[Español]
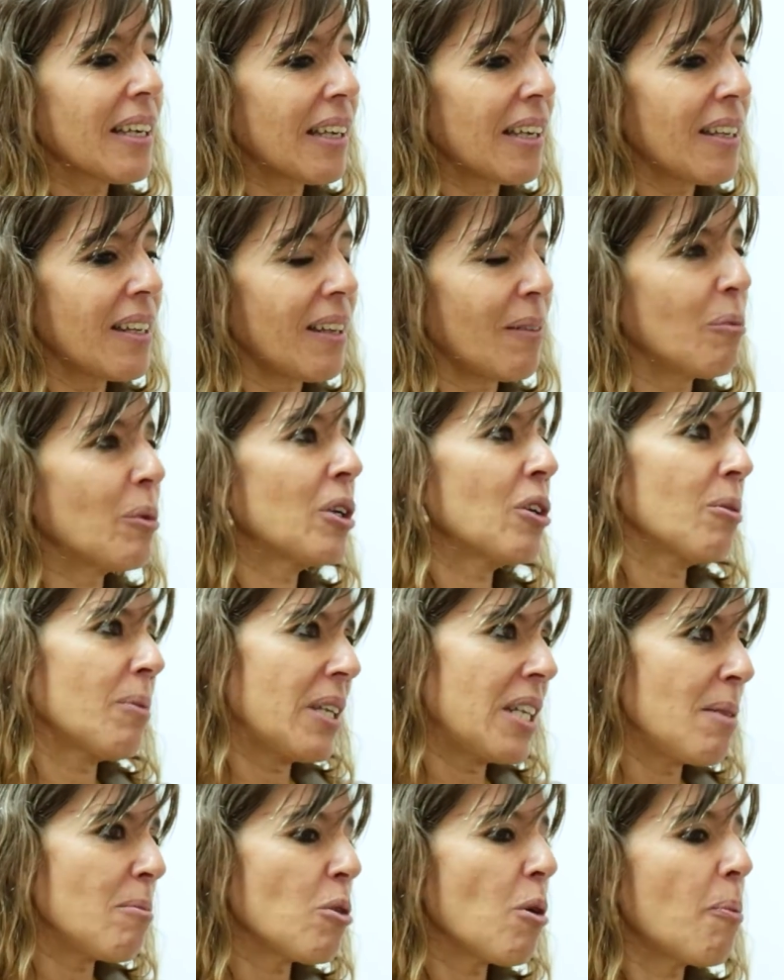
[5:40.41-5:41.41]
que bueno,
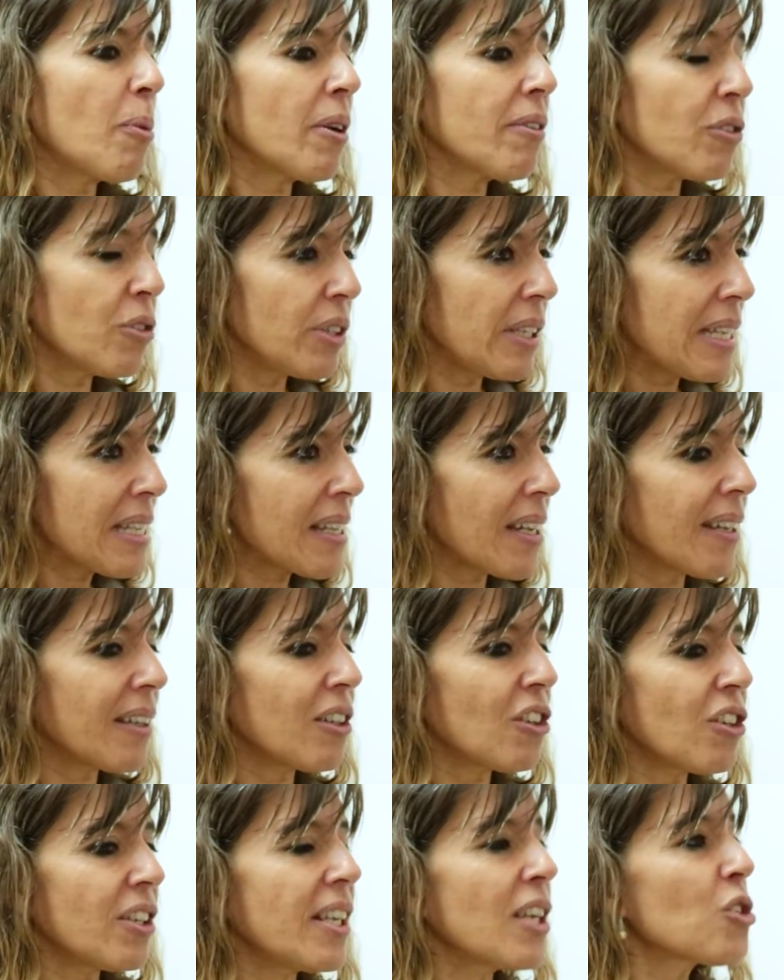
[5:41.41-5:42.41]
venimos
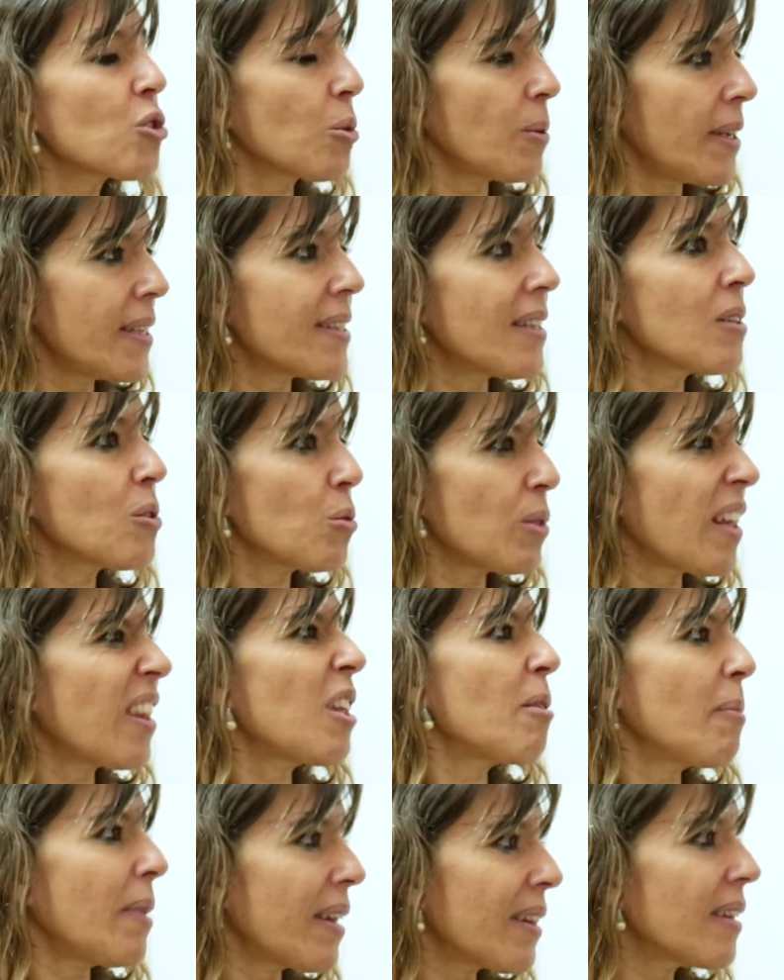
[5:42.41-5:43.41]
profundizando y a su vez es una
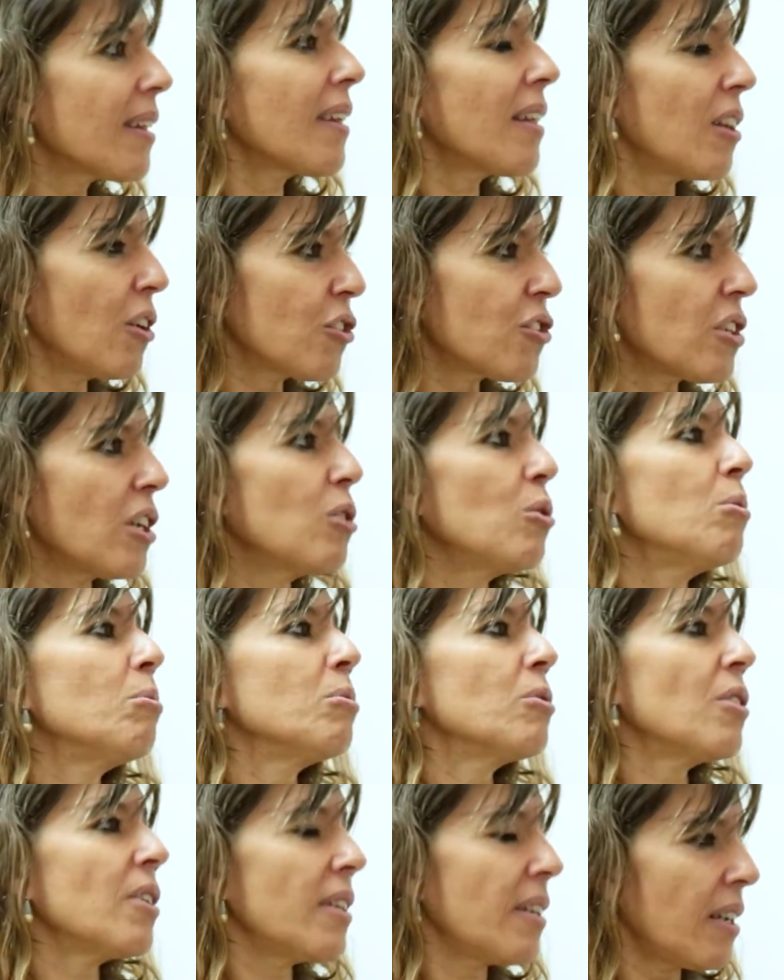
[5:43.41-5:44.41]
demanda de los
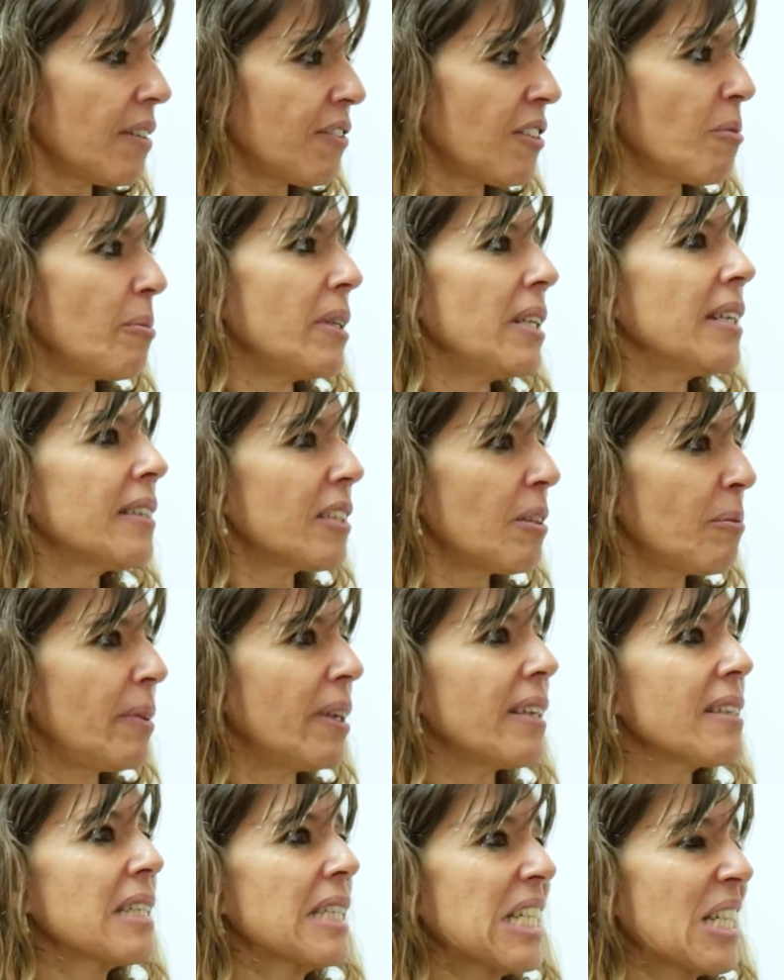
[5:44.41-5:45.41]
alumnos y de las familias
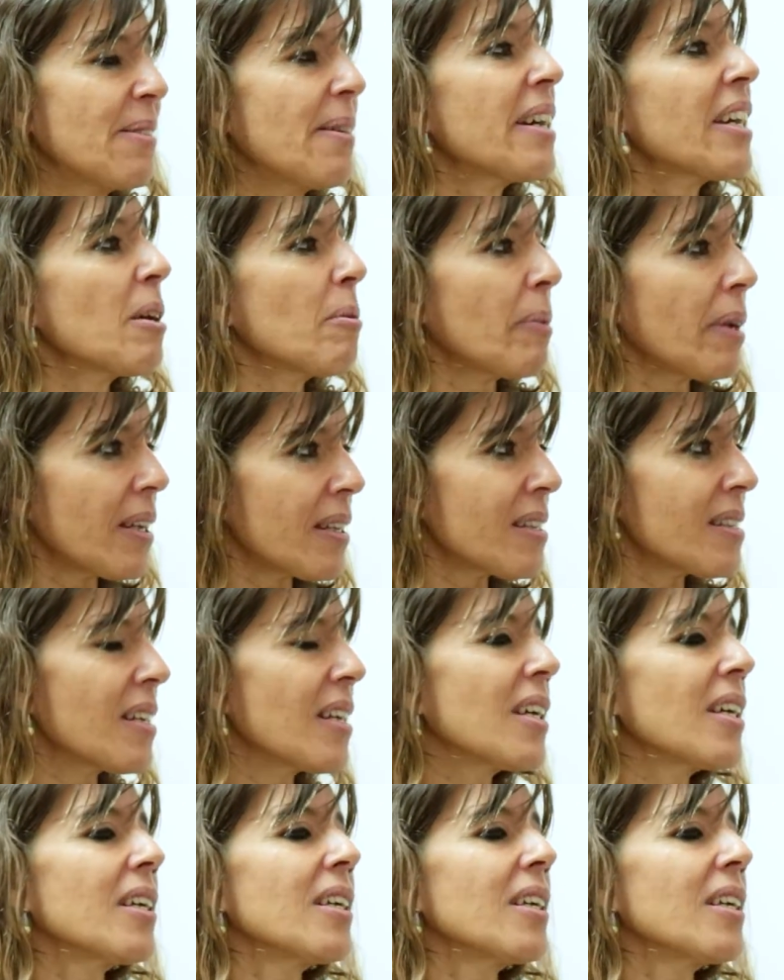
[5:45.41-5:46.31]
también que se trabaje más.